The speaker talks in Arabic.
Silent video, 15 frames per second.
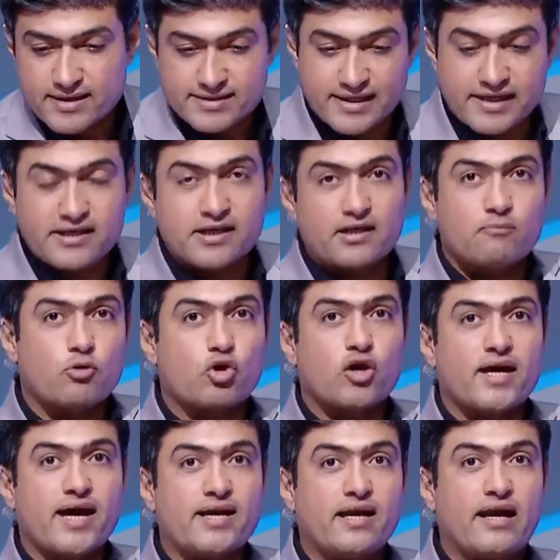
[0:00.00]
زي
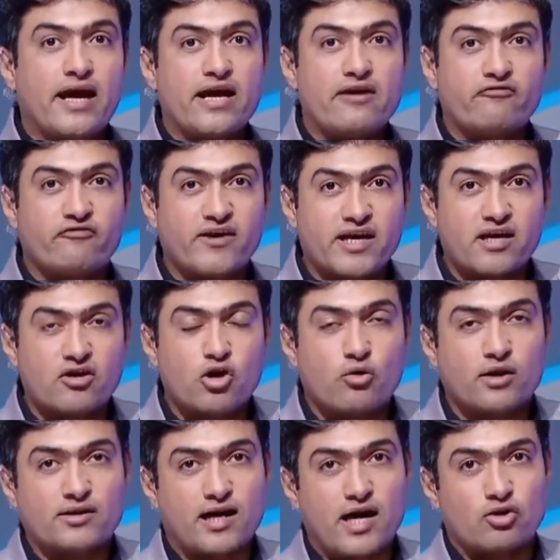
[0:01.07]
البركان اللي هينفجر
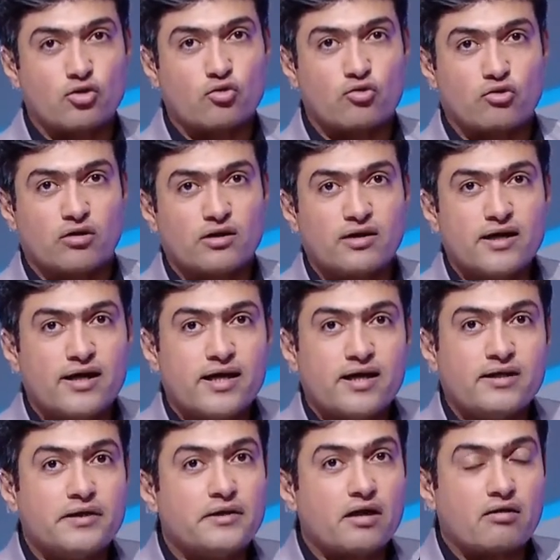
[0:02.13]
جوه اتحاد الكورة
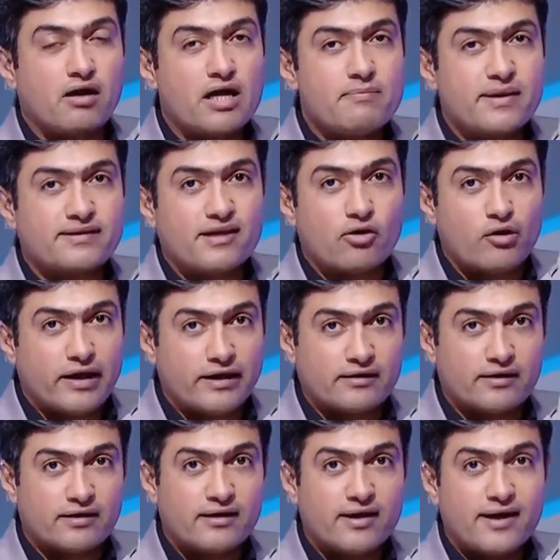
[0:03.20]
لأن القايمة
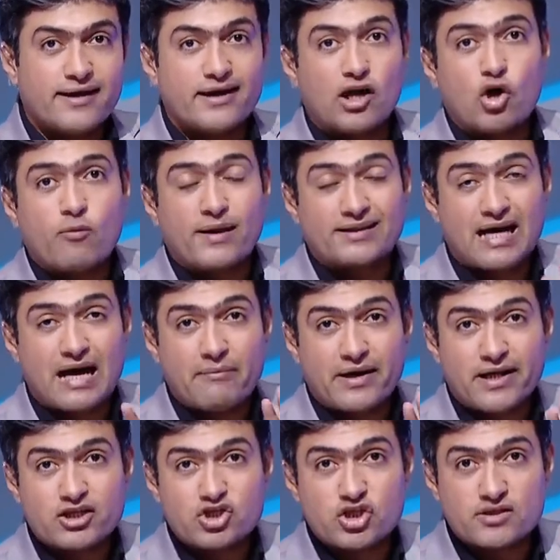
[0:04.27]
الدولية لو ما
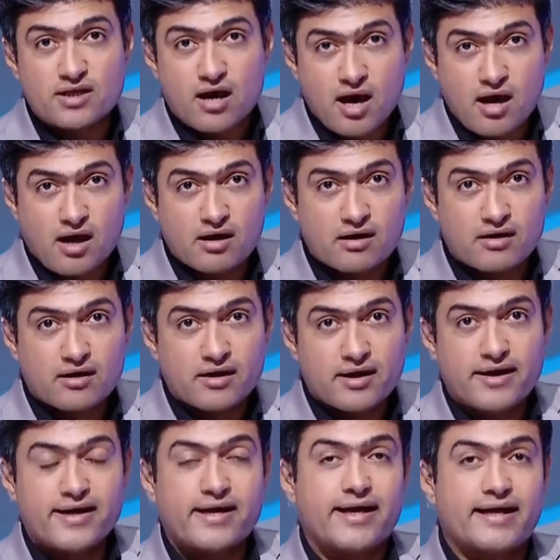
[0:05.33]
اتعملتش صح
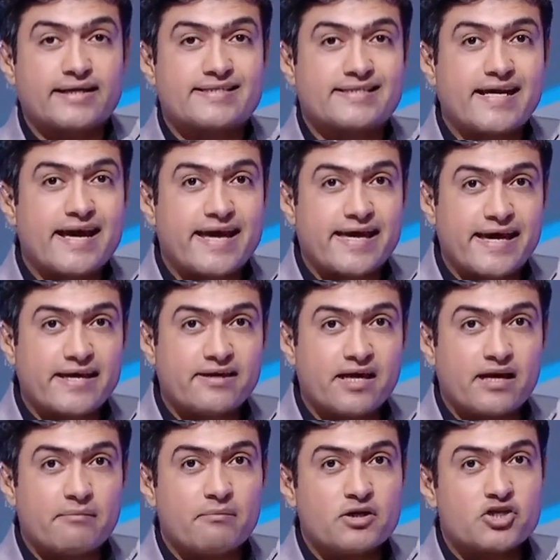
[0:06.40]
السنة
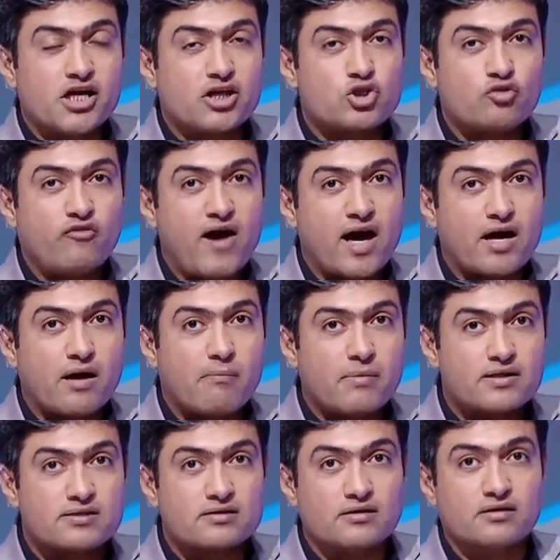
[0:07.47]
الجاية مش هتشوف حكم
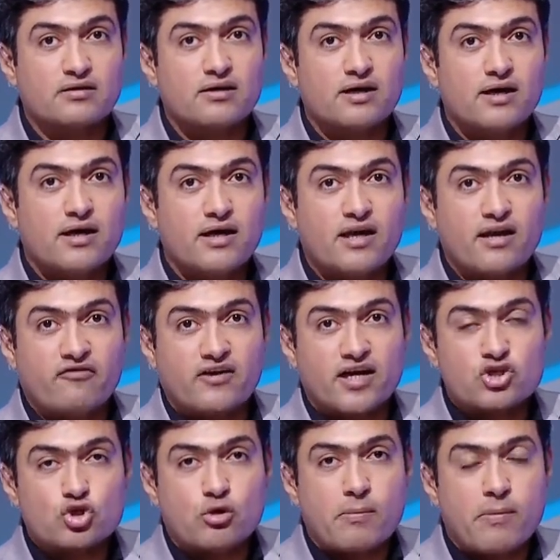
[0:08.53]
مصري لا في
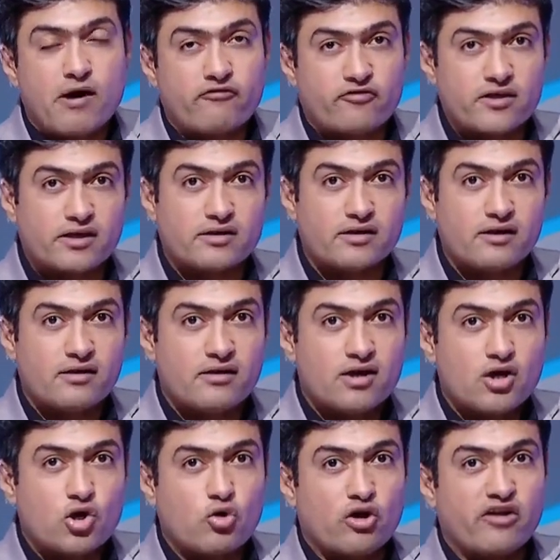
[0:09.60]
كأس أم أفريقيا
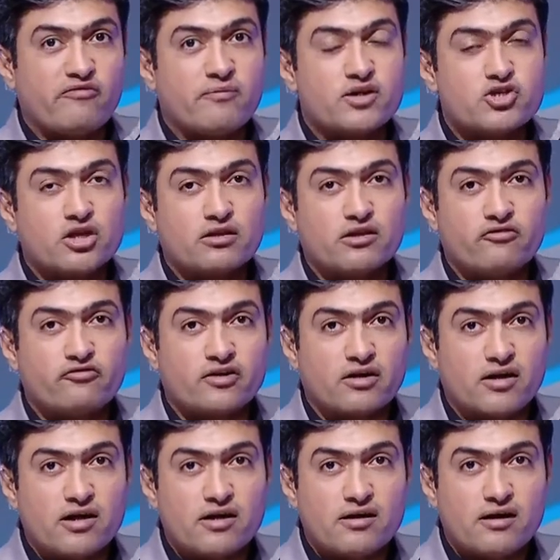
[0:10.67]
ولا في ماتشات
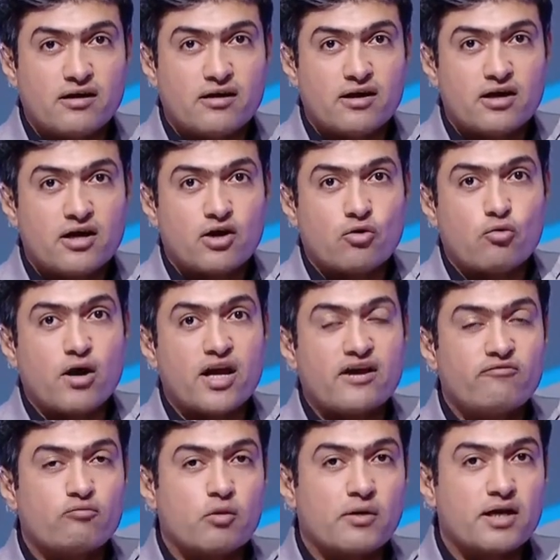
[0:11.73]
افريقيه
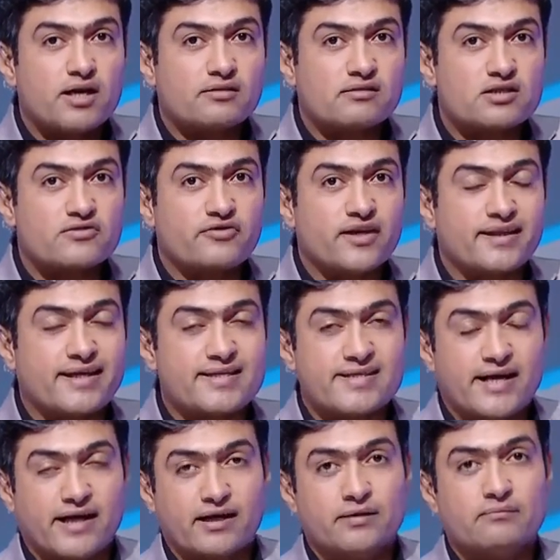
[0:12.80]
ولا في مباريات تصفيات
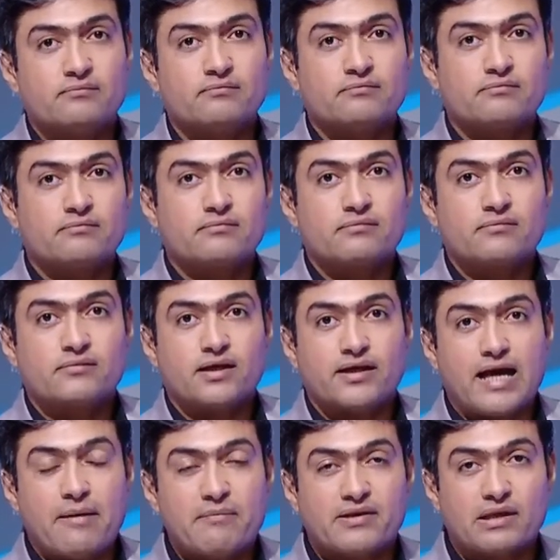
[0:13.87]
كاس عالم
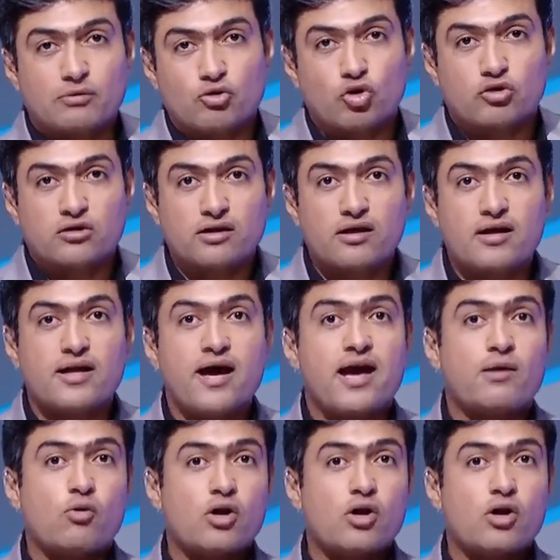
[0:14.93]
يا عم انت بتخضنا لا